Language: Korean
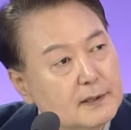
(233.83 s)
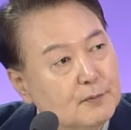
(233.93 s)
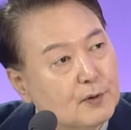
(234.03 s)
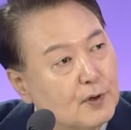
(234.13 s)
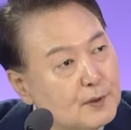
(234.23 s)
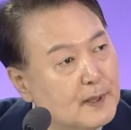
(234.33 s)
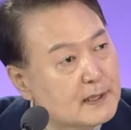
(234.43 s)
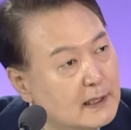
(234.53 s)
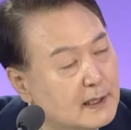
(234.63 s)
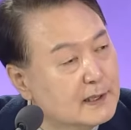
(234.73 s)
뭐 거기만
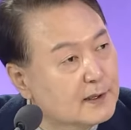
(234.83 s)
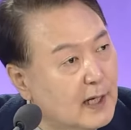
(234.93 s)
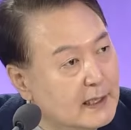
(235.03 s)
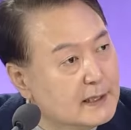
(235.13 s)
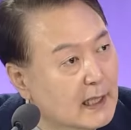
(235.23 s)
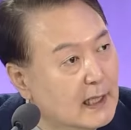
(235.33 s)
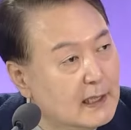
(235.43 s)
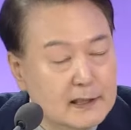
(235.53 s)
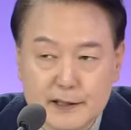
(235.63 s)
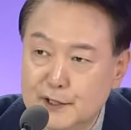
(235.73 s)
잘 되는 거 아니냐
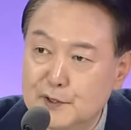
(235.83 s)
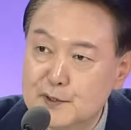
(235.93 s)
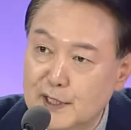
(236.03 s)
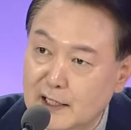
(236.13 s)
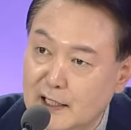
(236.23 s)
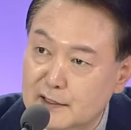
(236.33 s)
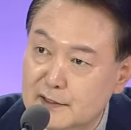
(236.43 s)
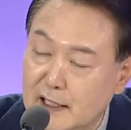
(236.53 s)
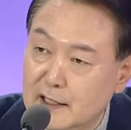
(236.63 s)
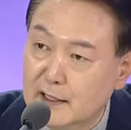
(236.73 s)
이런 생각을
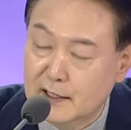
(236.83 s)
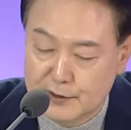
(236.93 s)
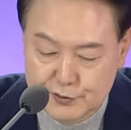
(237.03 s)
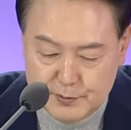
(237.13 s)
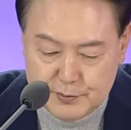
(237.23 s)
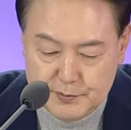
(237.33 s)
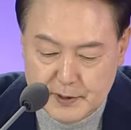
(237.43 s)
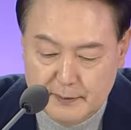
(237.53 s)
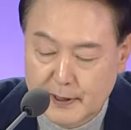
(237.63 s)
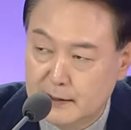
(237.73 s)
하기가
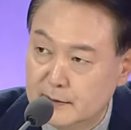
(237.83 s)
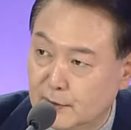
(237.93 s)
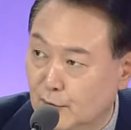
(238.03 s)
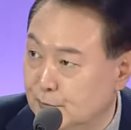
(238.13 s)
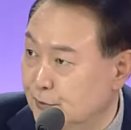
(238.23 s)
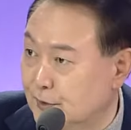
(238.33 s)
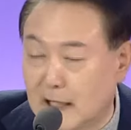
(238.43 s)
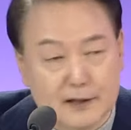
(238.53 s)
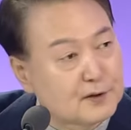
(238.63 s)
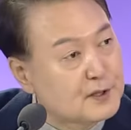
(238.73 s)
쉽습니다만 여러분들은
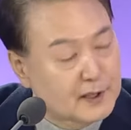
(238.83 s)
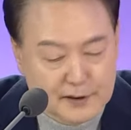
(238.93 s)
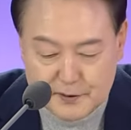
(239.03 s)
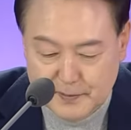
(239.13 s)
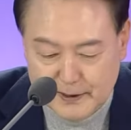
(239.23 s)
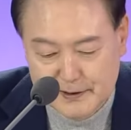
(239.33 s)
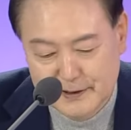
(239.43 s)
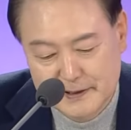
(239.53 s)
안 그러시겠지만